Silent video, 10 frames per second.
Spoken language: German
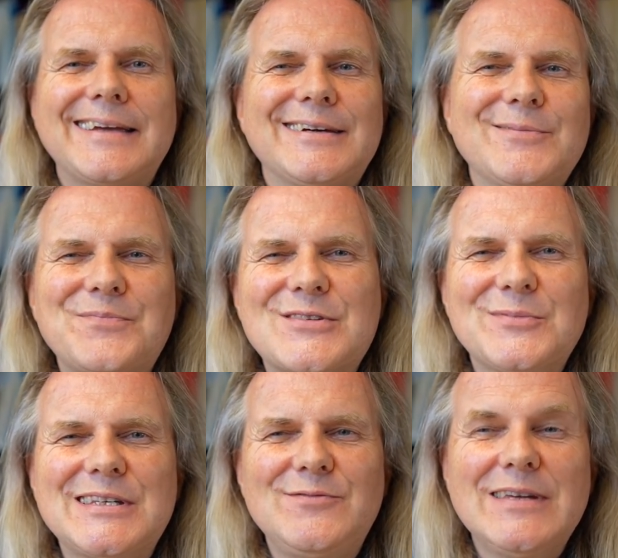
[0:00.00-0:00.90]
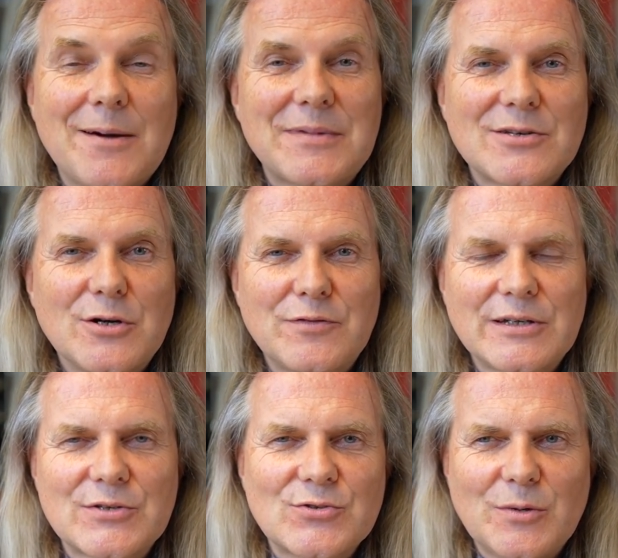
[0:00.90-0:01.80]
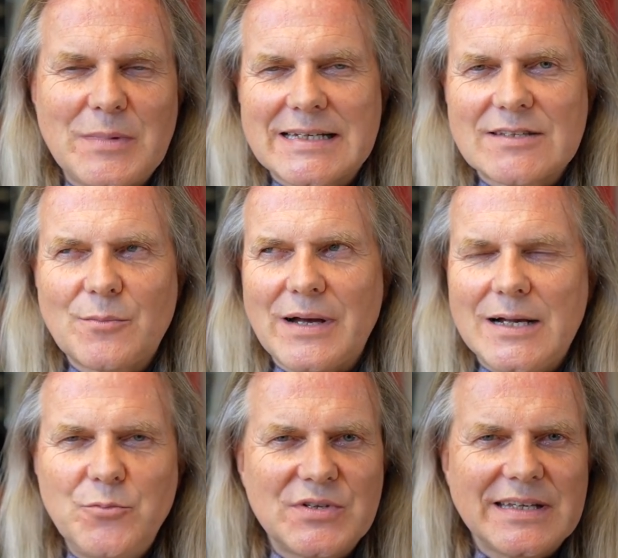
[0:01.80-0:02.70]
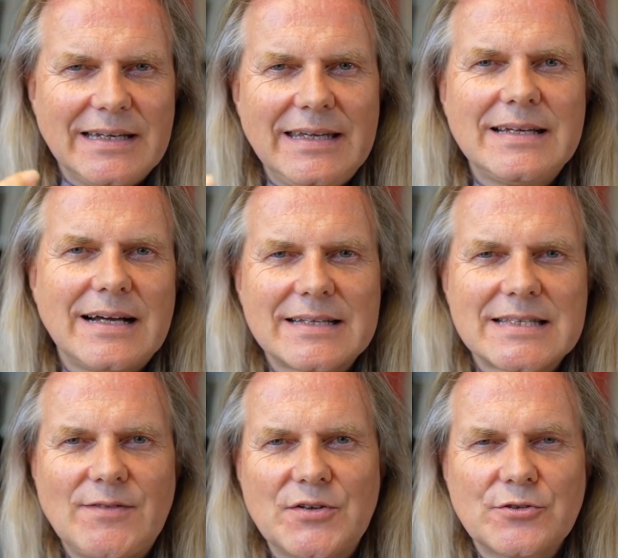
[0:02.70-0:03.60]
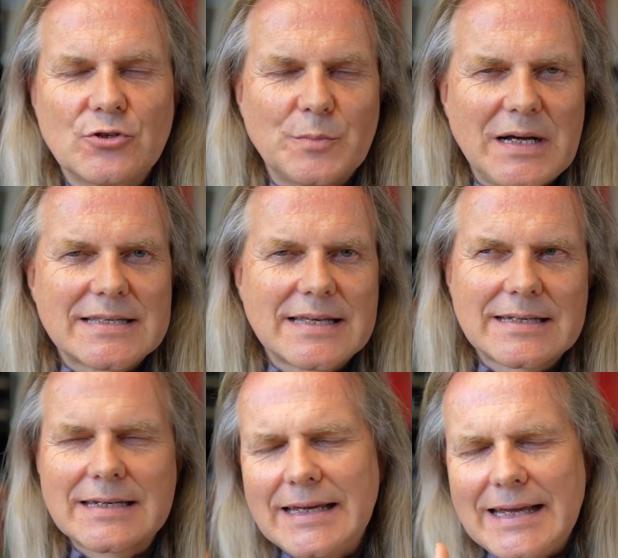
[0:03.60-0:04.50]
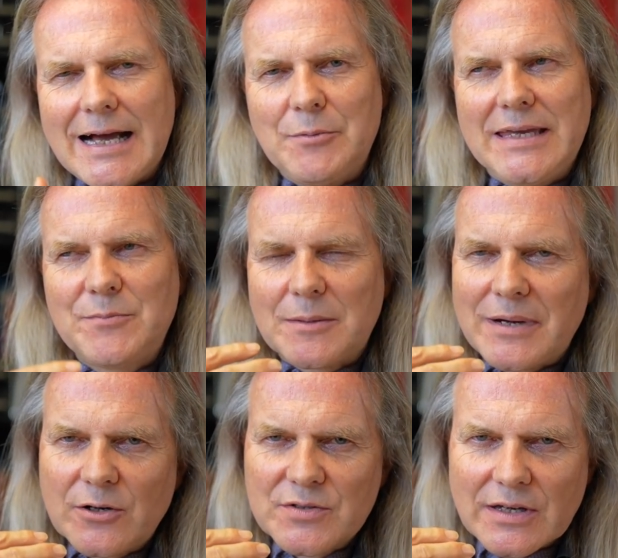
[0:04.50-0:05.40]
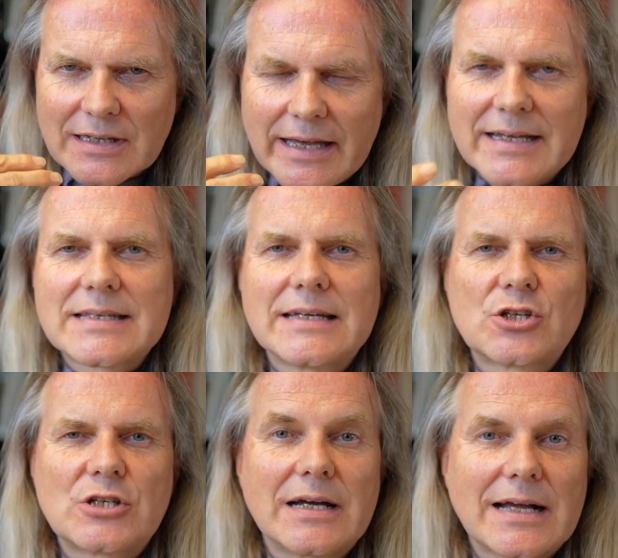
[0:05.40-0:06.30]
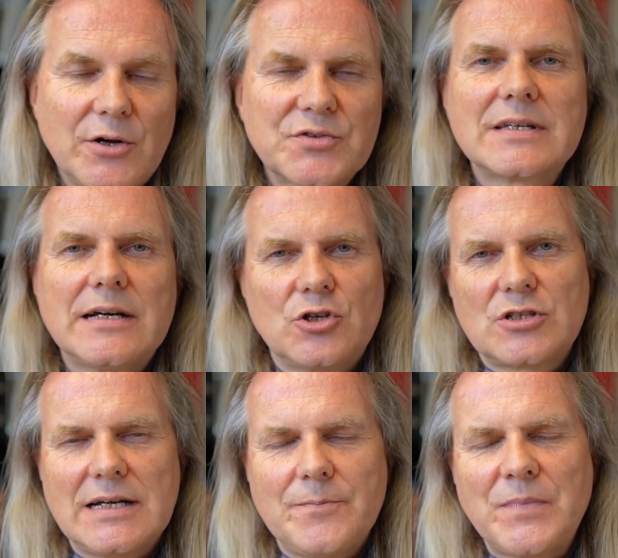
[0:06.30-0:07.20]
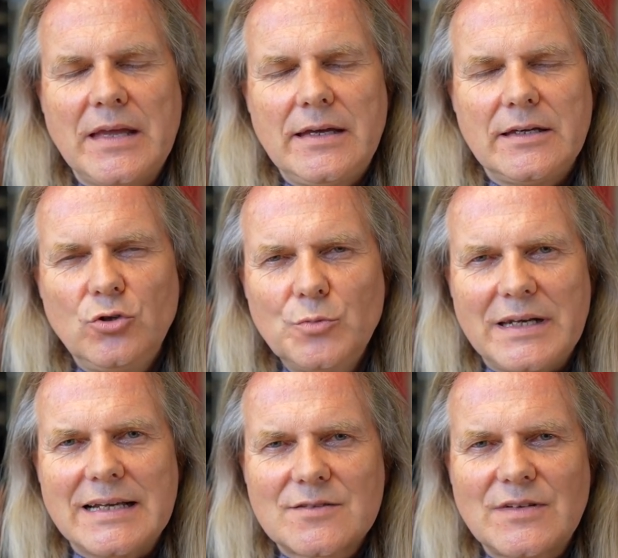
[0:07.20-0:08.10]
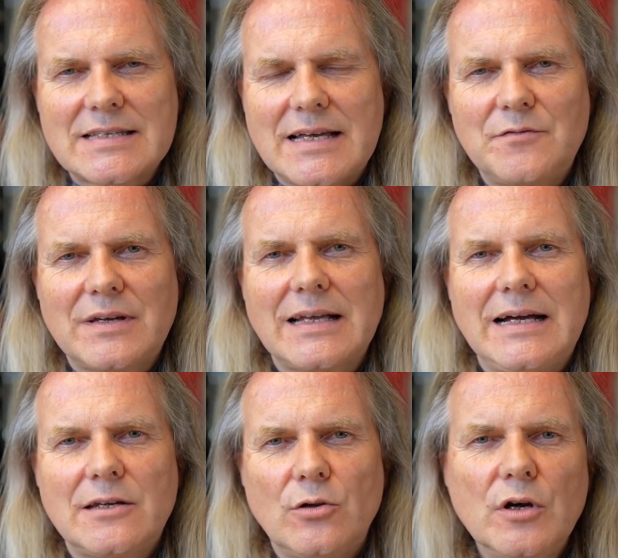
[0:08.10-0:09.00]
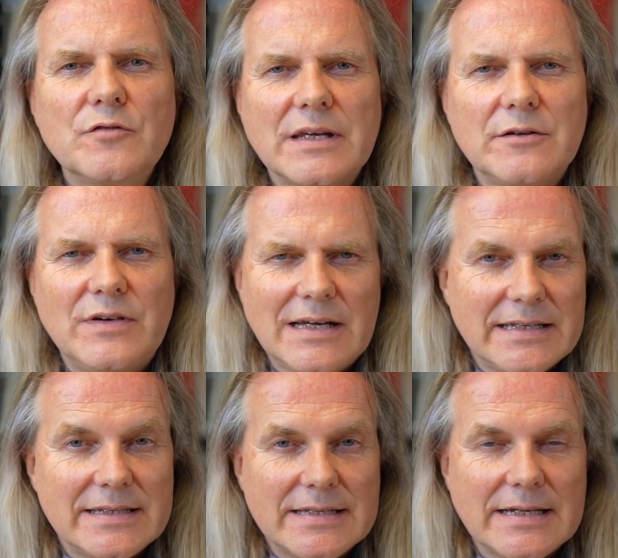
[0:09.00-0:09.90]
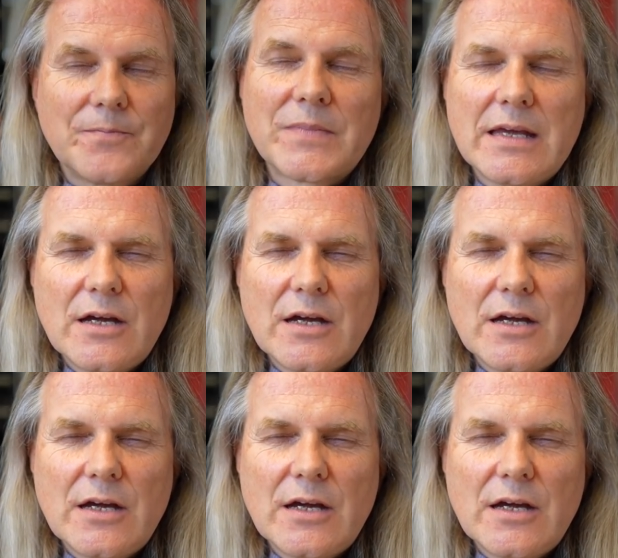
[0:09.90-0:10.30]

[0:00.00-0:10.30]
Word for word: Ähm, zumindest wir haben das häufiger noch so gemacht, dass wir bei allen möglichen Gelegenheiten zwar unseren Spaß hatten, aber eben dabei uns auch gleichzeitig stark ausgetauscht haben über das, was einfach gerade läuft an fachlichen Sachen.